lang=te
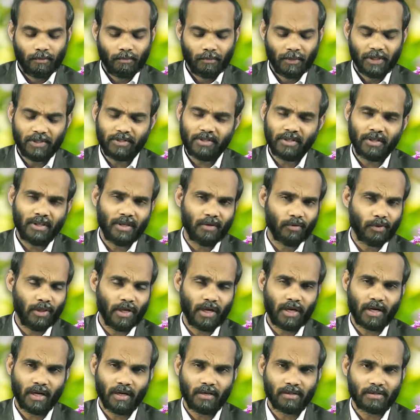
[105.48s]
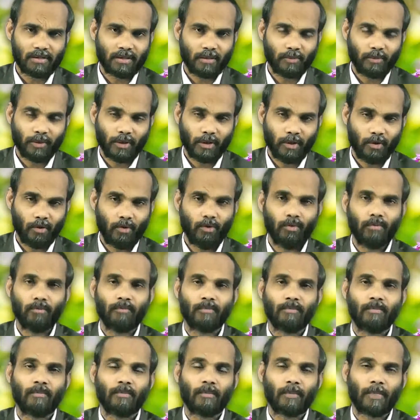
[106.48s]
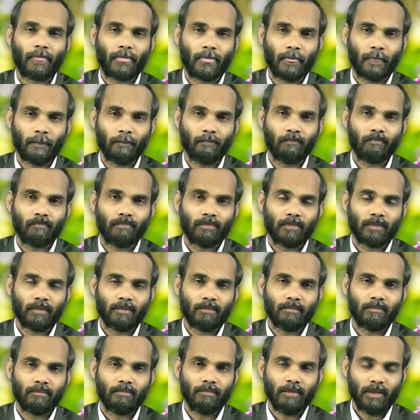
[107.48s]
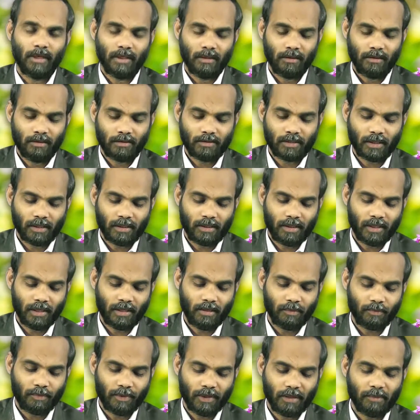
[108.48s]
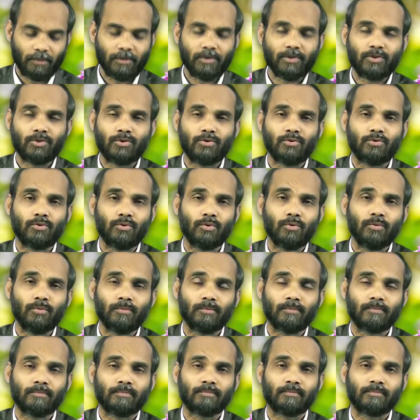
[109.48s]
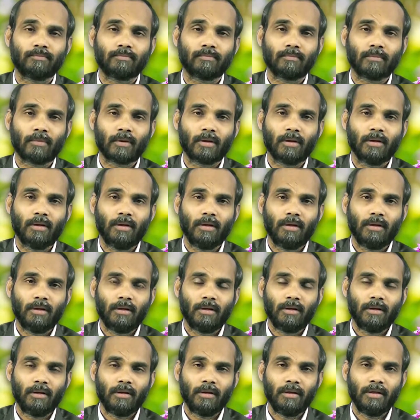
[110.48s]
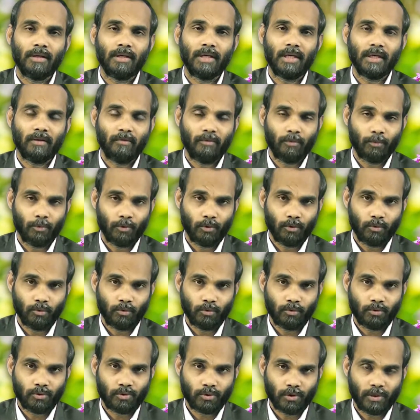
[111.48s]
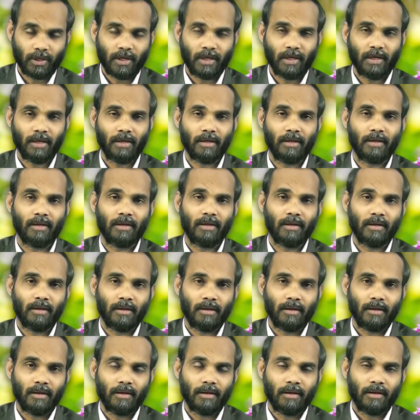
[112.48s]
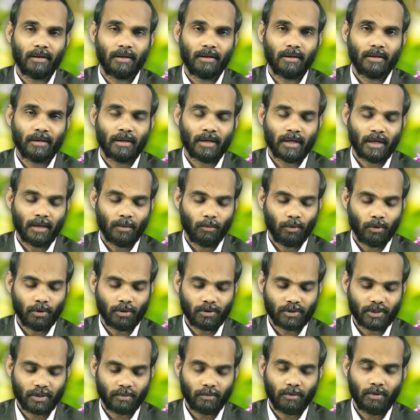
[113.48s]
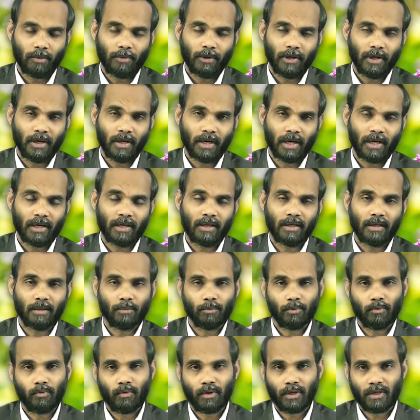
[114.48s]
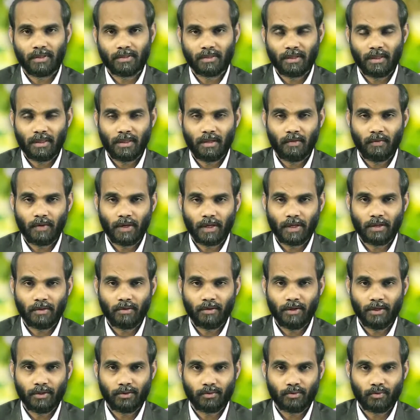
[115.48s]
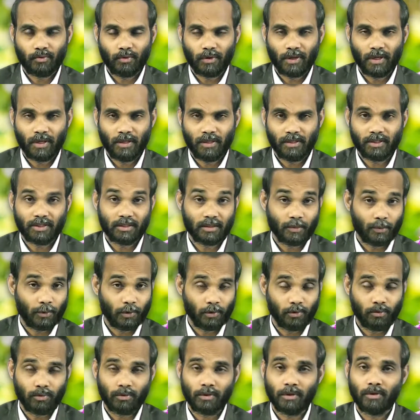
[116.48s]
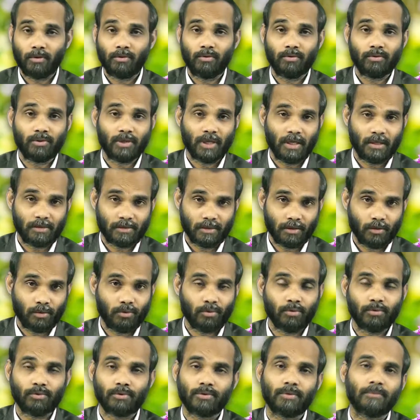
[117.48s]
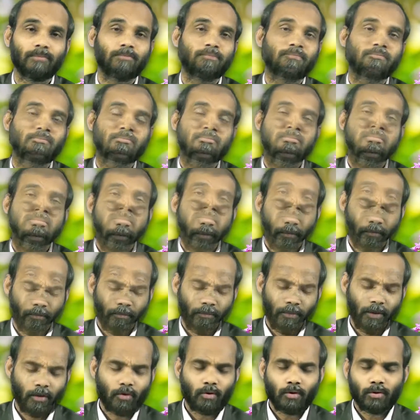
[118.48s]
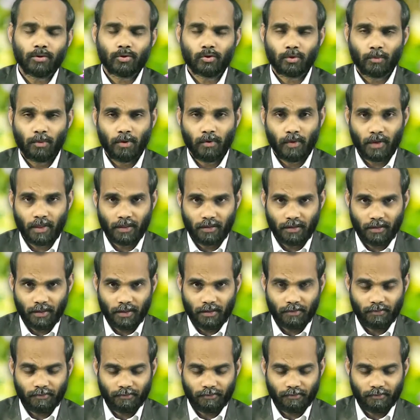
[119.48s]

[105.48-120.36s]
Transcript: మంచిది ఉదయకాల సమయంలో మీరందరూ సత్యాన్ని ప్రేమించుతూ ఈ టీవీ ముందు కూర్చొని కడభోర శబ్దం అనే కార్యక్రమం ద్వారా సత్యవాక్యం నేర్చుకోవడానికి ఇష్టపడుతున్నందుకు చాలా సంతోషం మీకు ఒక శుభవార్త